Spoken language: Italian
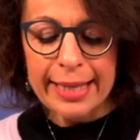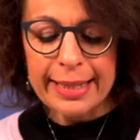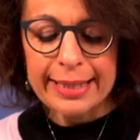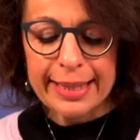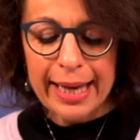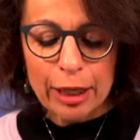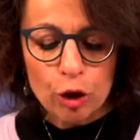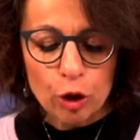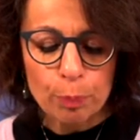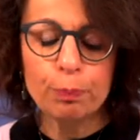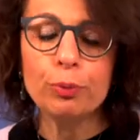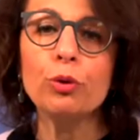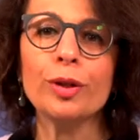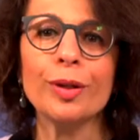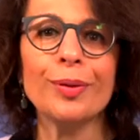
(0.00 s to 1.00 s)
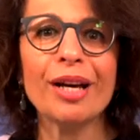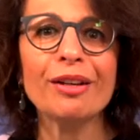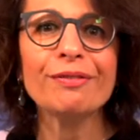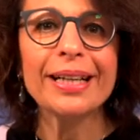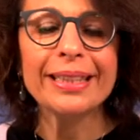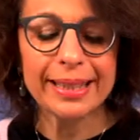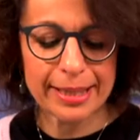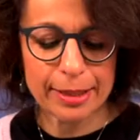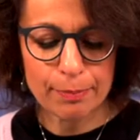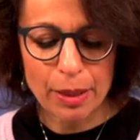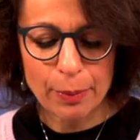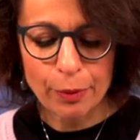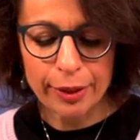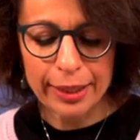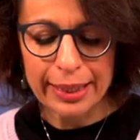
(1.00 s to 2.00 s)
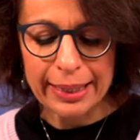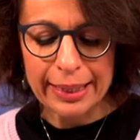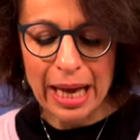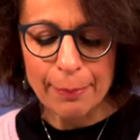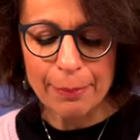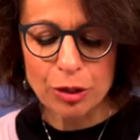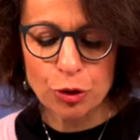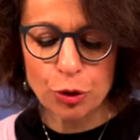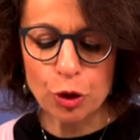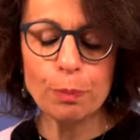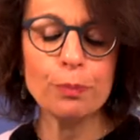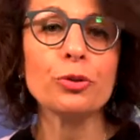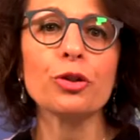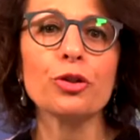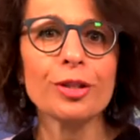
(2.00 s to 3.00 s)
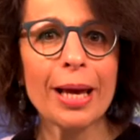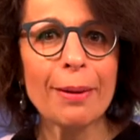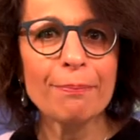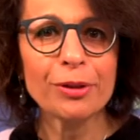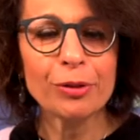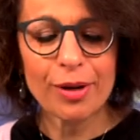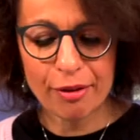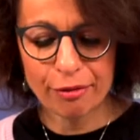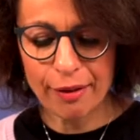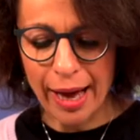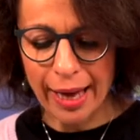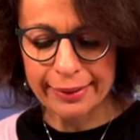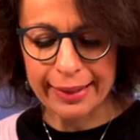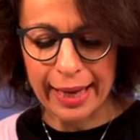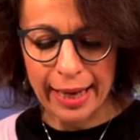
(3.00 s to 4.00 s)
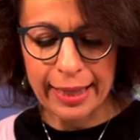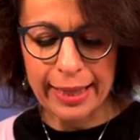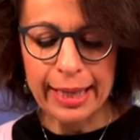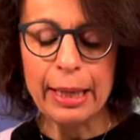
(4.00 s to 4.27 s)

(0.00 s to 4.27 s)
Sarò pure una fata smemorina, ma sono pur sempre una fata.